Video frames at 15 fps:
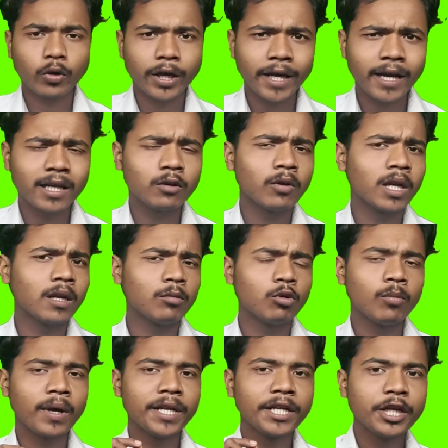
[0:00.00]
तो हे गाइज
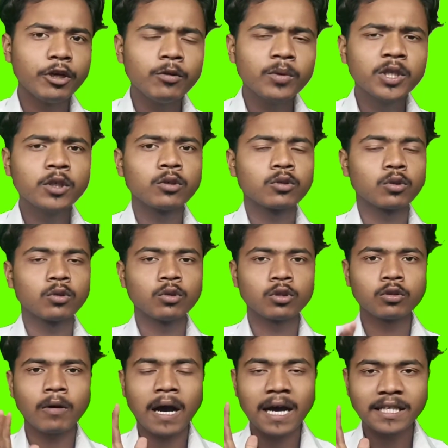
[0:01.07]
वेलकम टू माय न्यू वीडियो तो
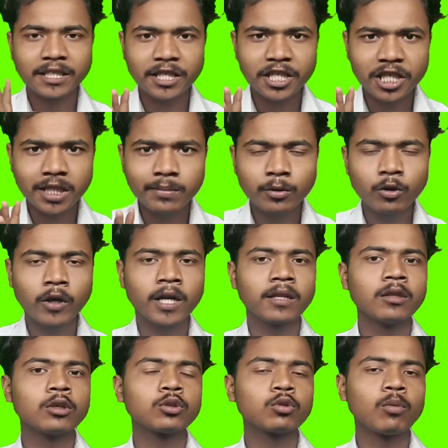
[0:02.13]
दोस्तों आज की इस वीडियो
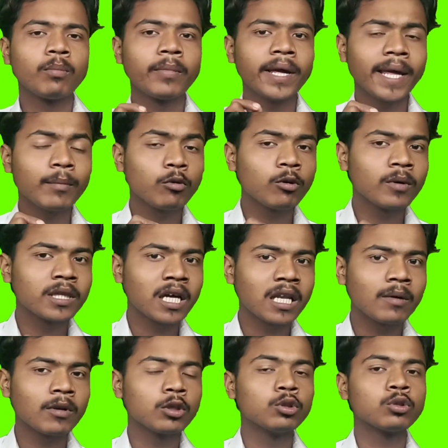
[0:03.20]
के अंदर दोस्तों मैं आपको
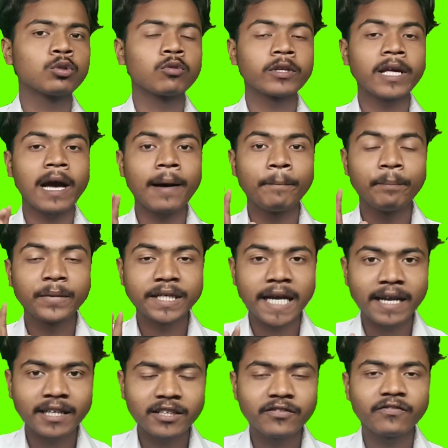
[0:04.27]
बताने वाला दोस्तों कि आप
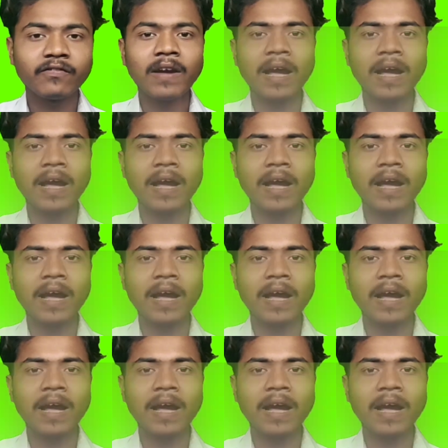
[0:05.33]
चाइनीज